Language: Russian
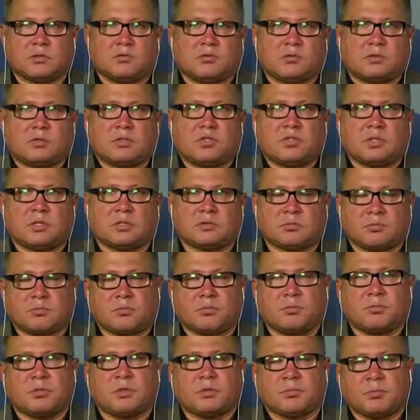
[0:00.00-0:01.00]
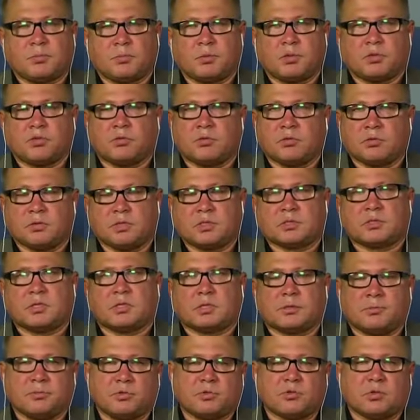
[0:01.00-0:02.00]
Вот сейчас был опубликован
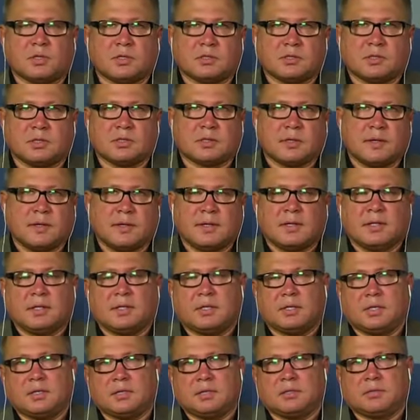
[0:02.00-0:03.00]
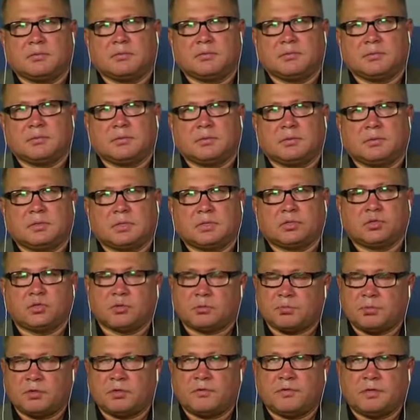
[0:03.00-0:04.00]
несколько минут назад а,
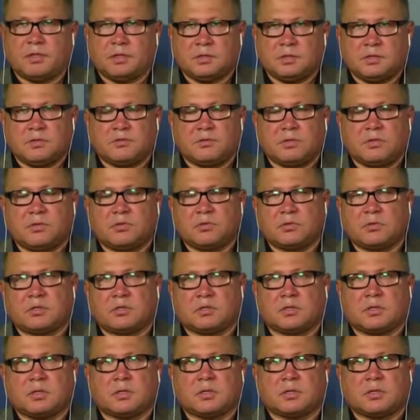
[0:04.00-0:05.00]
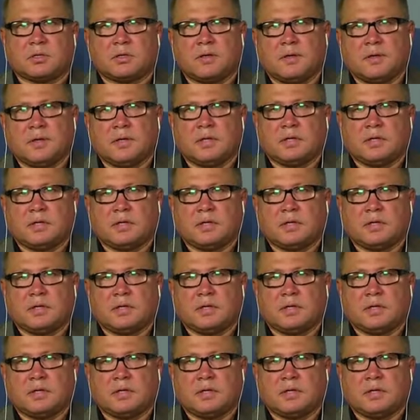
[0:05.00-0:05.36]
отчет по инфляции в Соединенных Штатах.